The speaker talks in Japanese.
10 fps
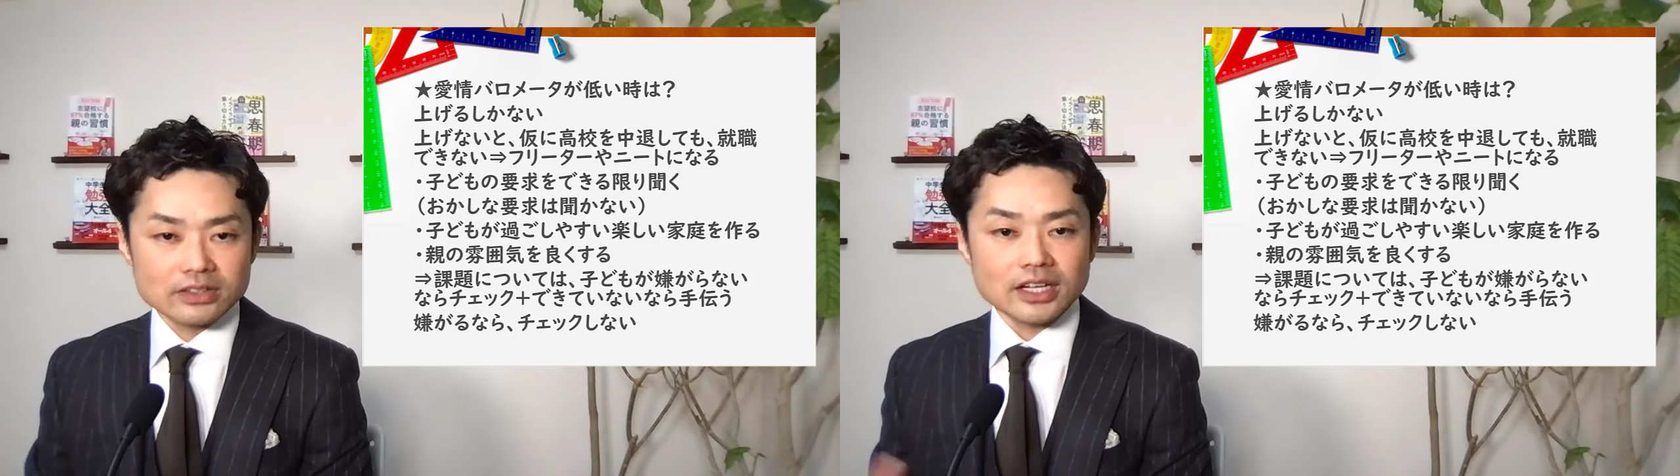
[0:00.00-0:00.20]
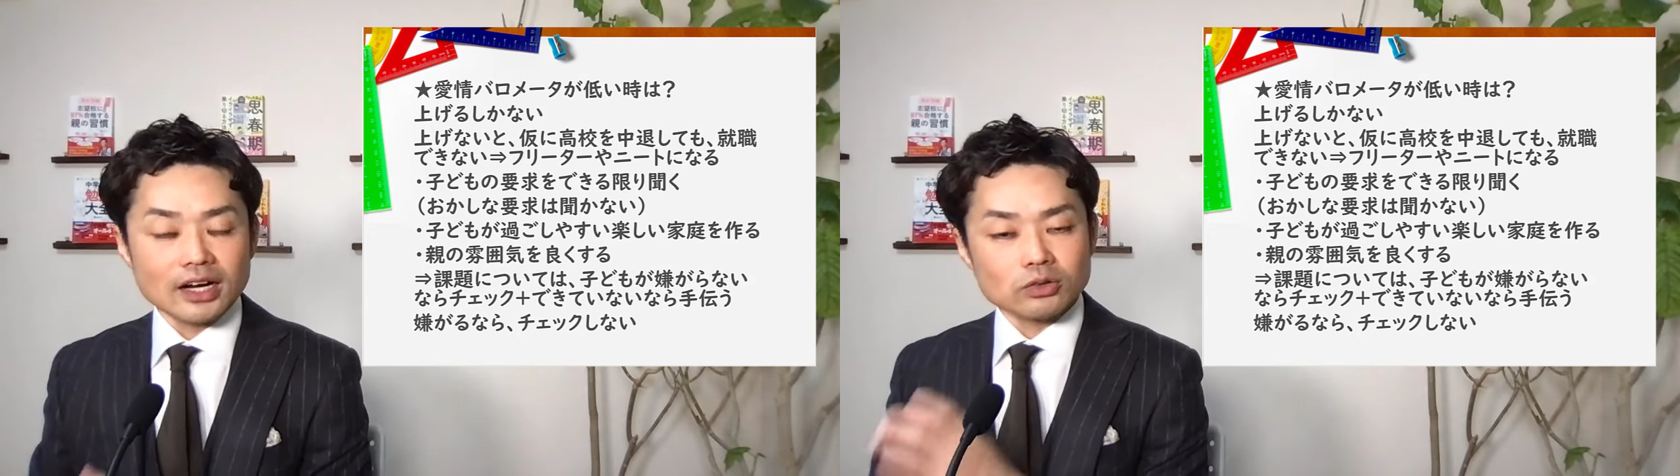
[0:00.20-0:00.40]

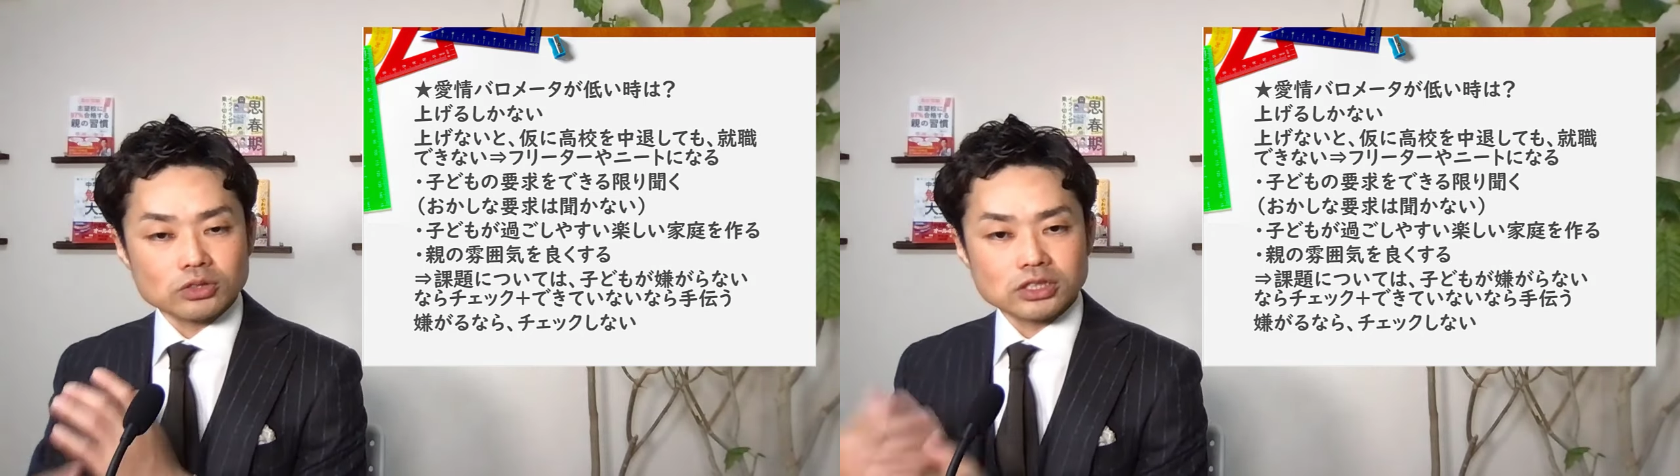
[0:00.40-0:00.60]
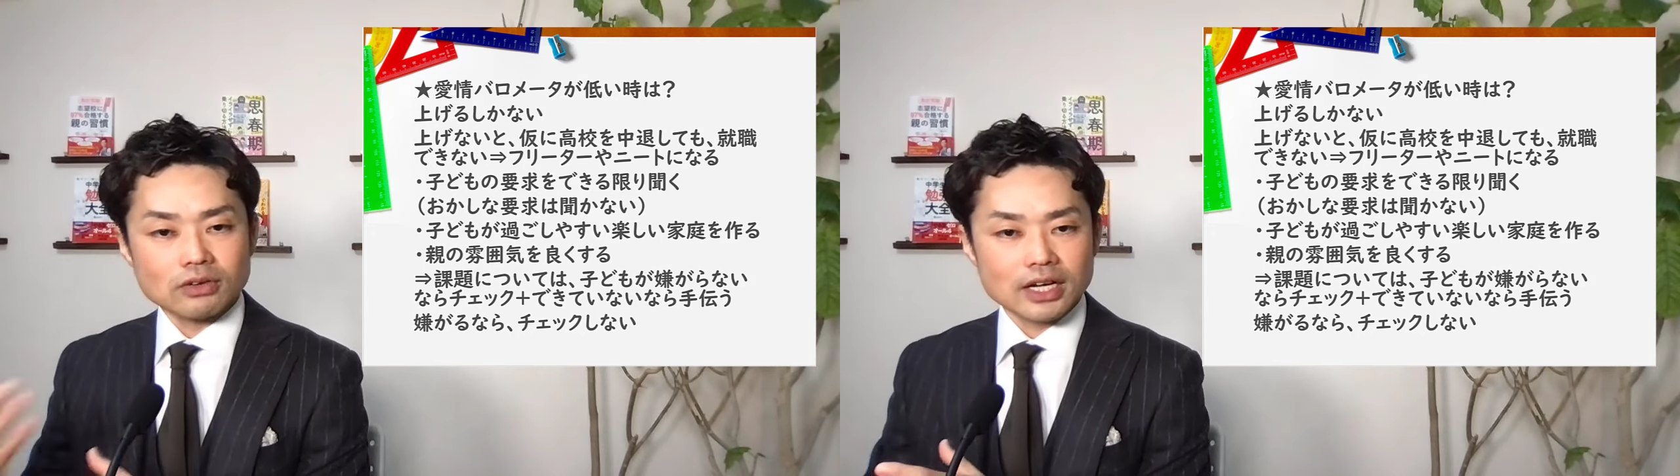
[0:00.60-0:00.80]
だからお父
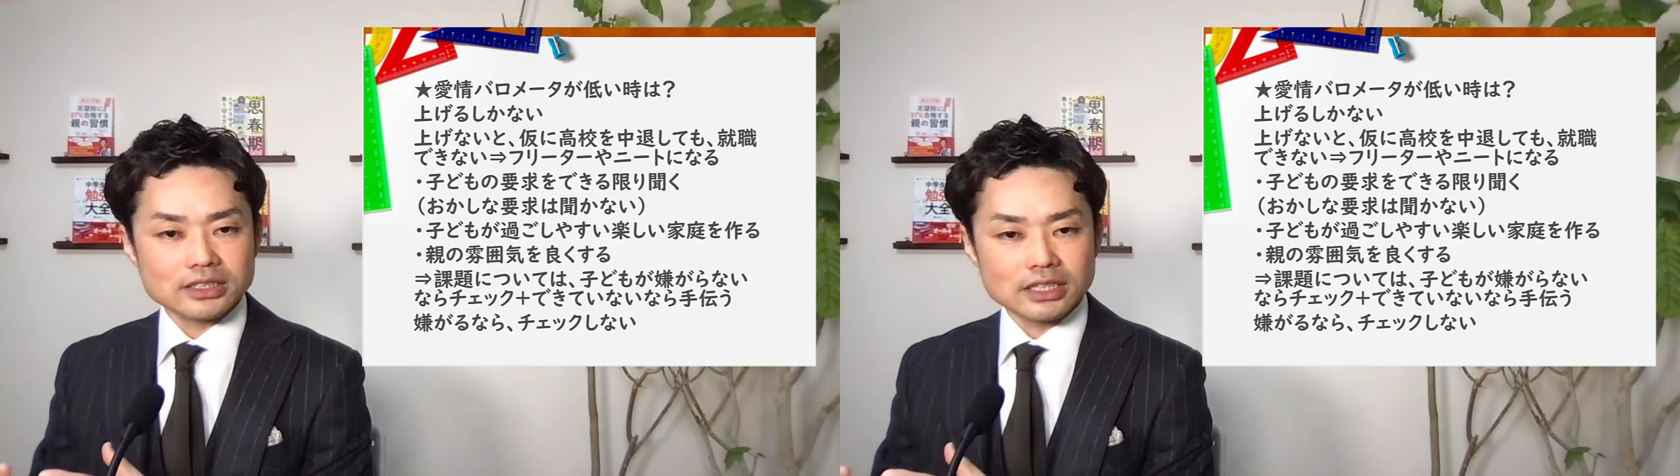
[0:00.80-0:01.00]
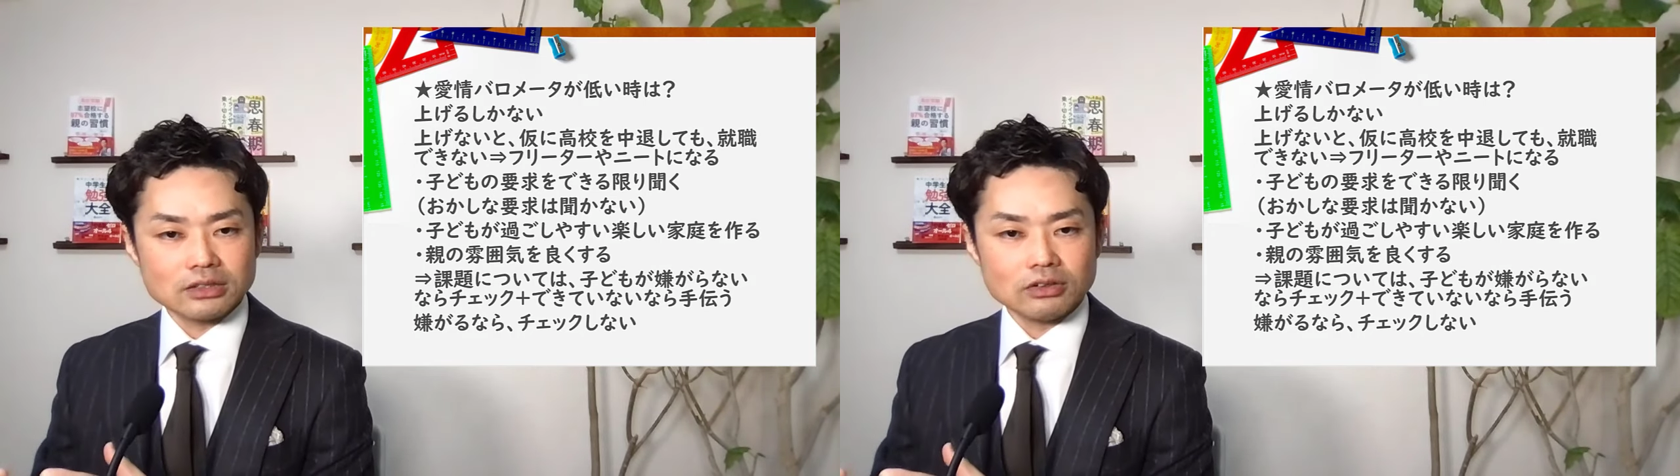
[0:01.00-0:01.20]
さんお母
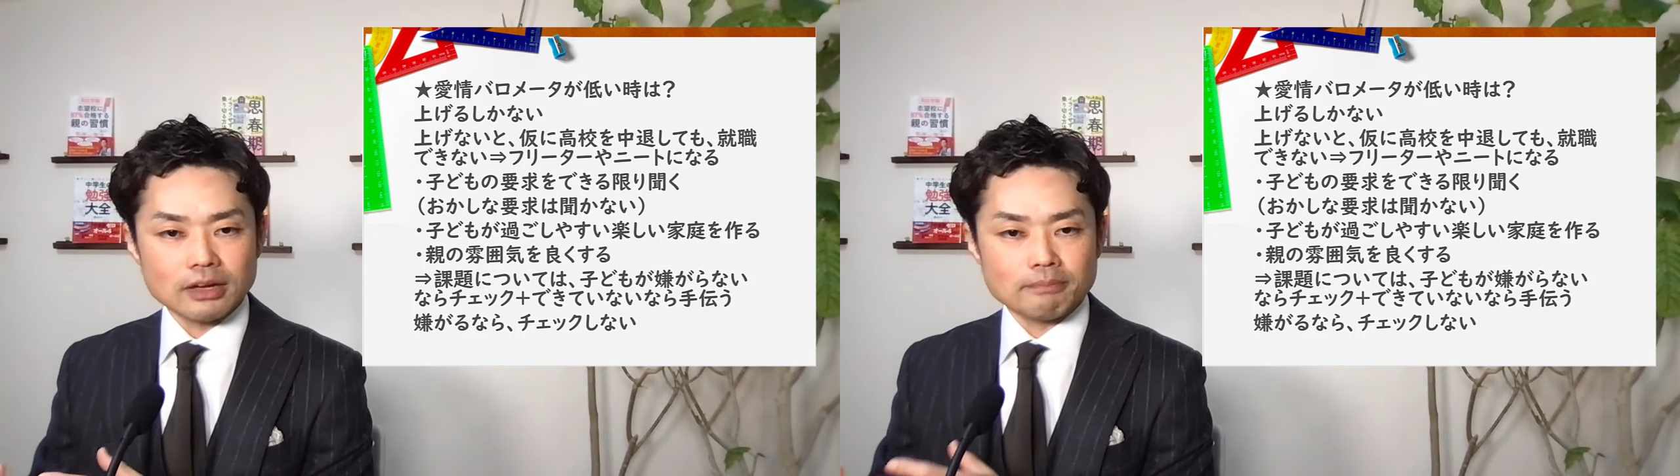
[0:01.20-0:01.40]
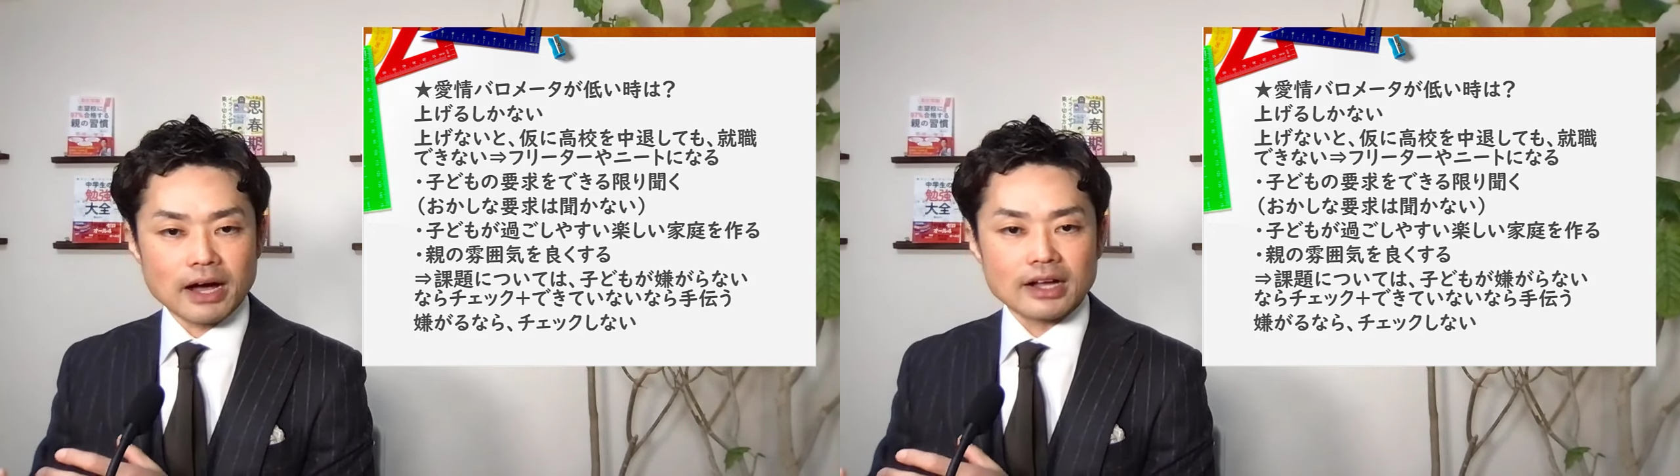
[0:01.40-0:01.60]
さんの、
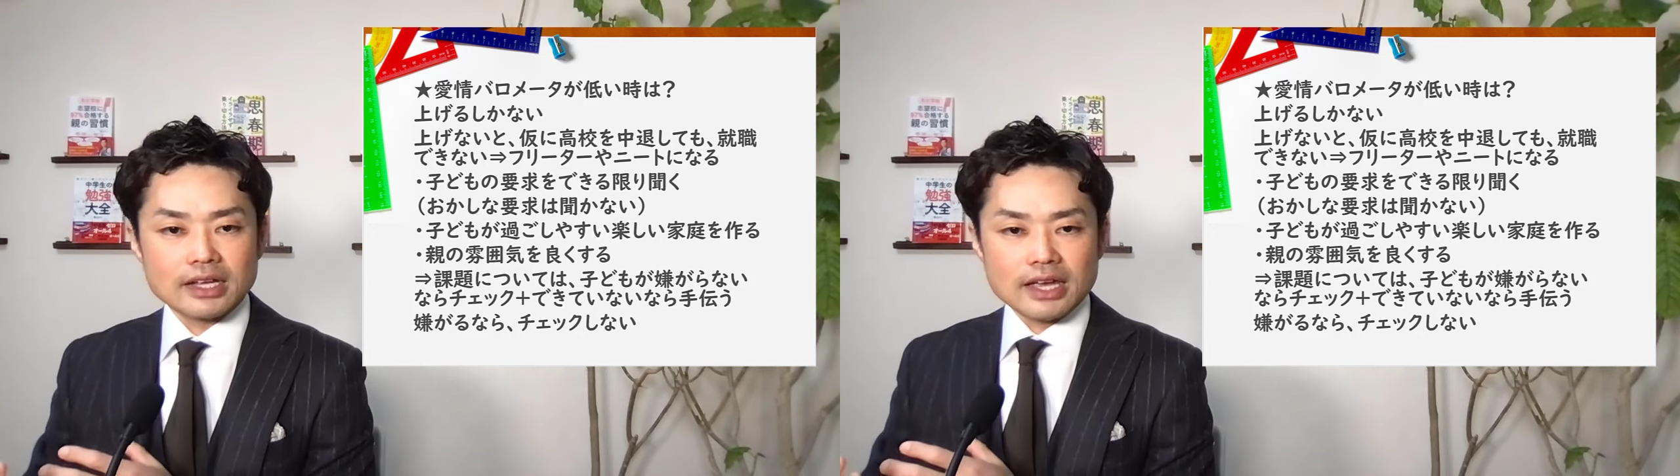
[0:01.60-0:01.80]
やっぱ、